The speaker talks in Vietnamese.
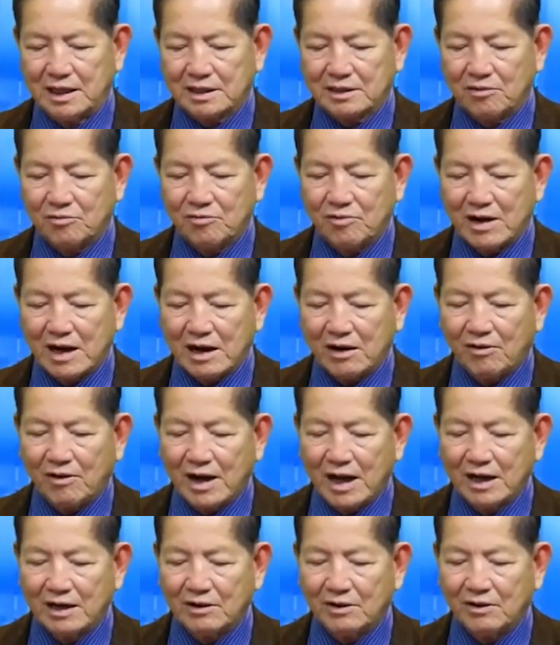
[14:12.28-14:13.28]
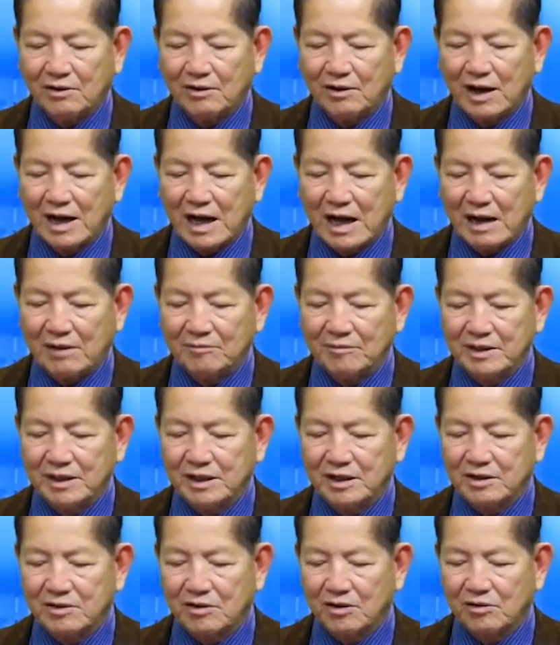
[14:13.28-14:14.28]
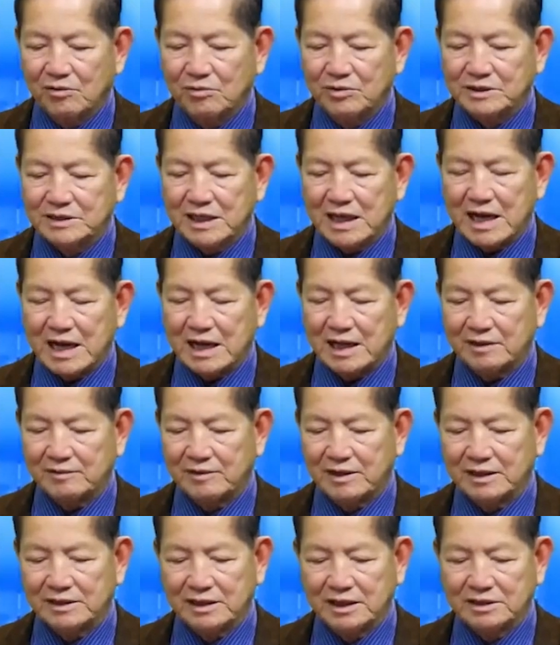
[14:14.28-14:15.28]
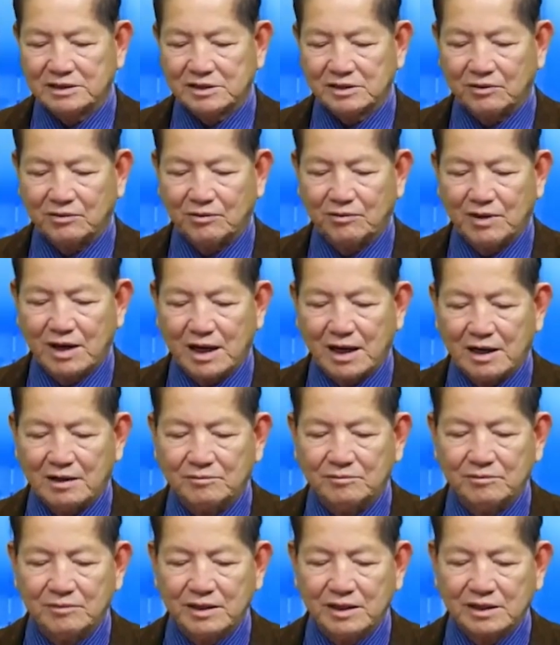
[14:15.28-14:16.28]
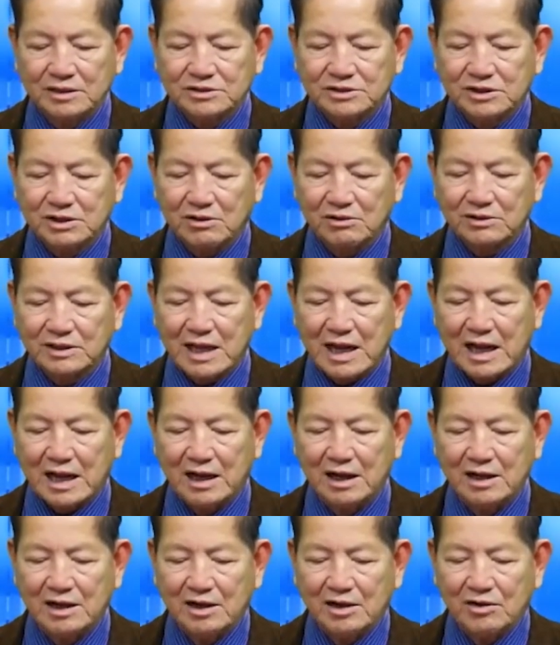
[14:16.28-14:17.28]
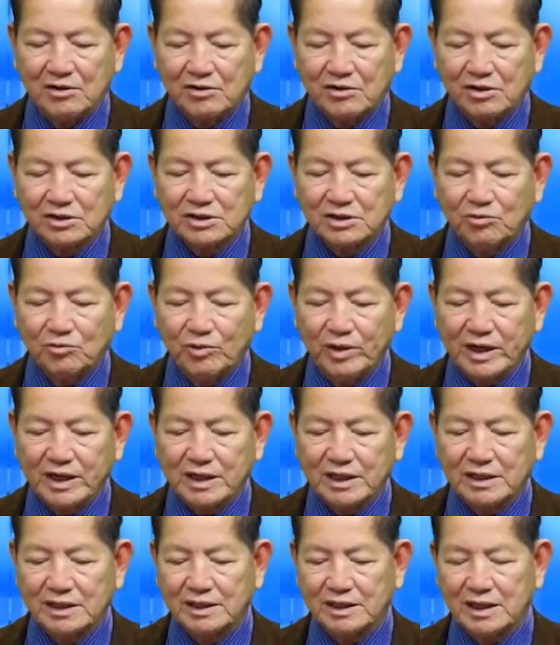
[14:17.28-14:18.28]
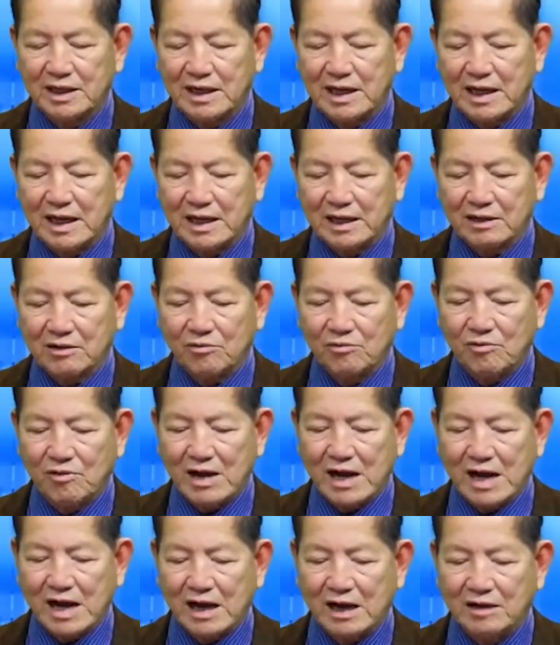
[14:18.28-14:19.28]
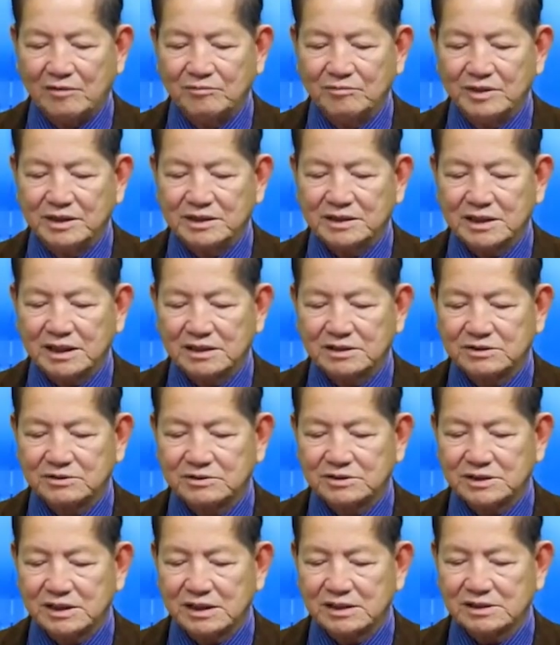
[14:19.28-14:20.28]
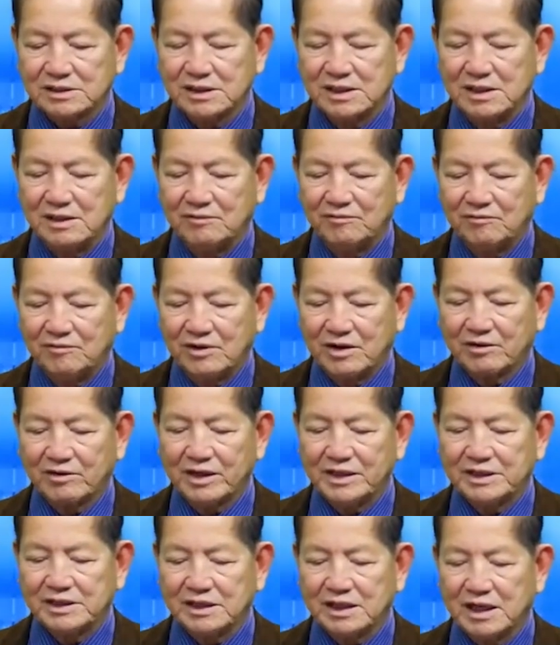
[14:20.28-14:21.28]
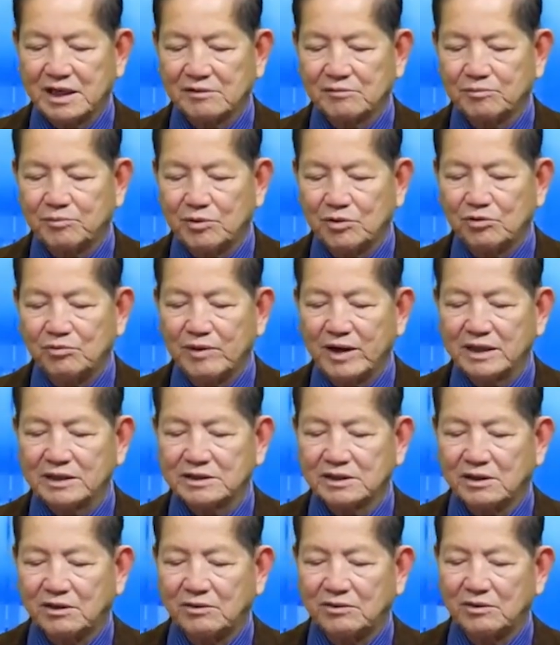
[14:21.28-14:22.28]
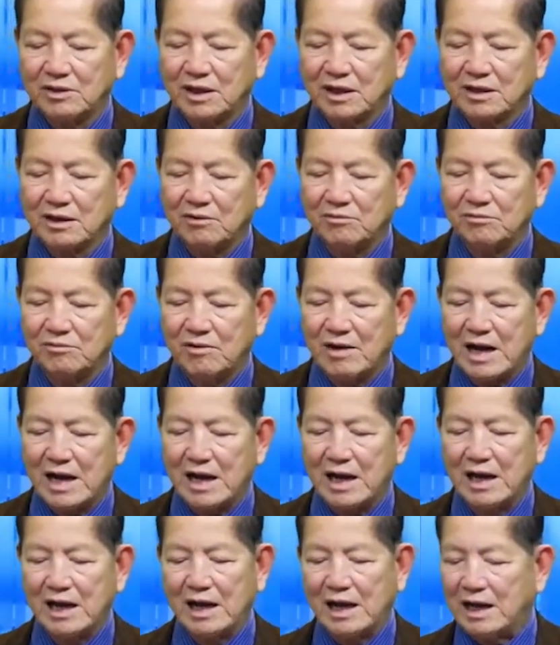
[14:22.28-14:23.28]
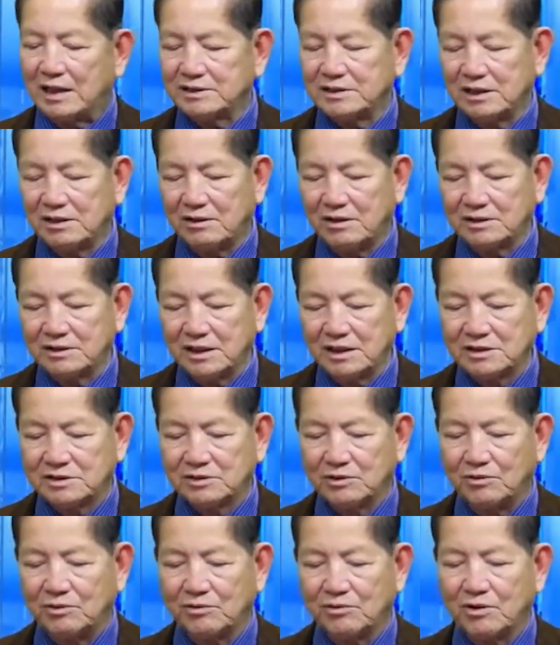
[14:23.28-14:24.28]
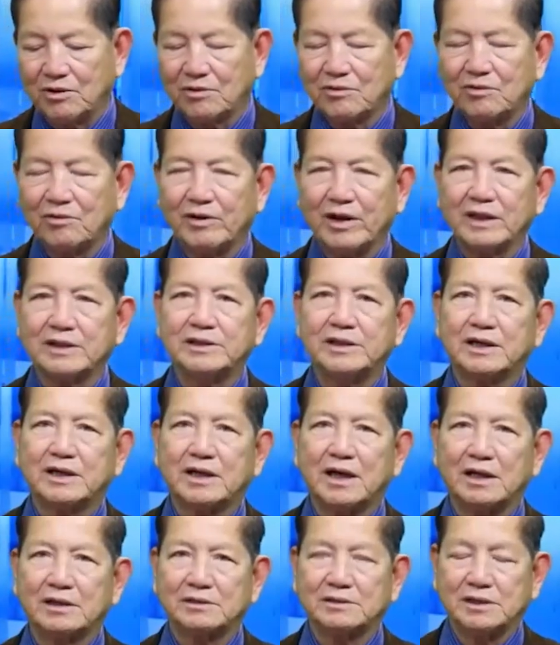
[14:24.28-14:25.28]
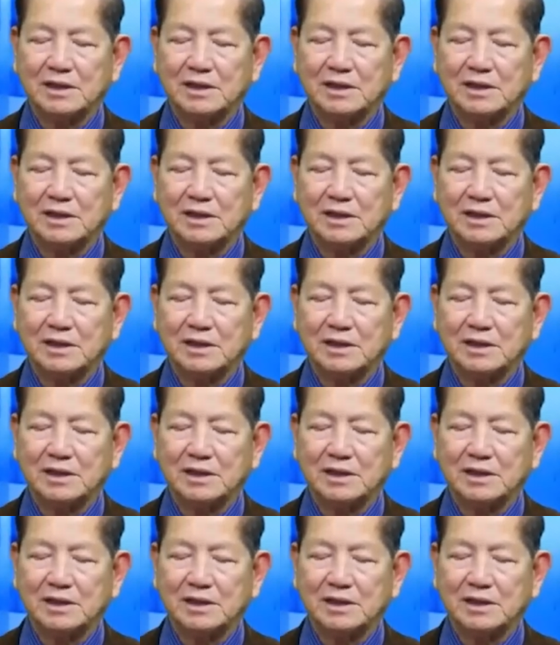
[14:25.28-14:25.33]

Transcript: Cộng hòa Ohio Amy Klobuchar và dân chủ ở Minnesota, Rosa Whitaker là Cộng hòa ở Massachusetts và Richard Blumenthal là Cộng hòa dân chủ của Connecticut.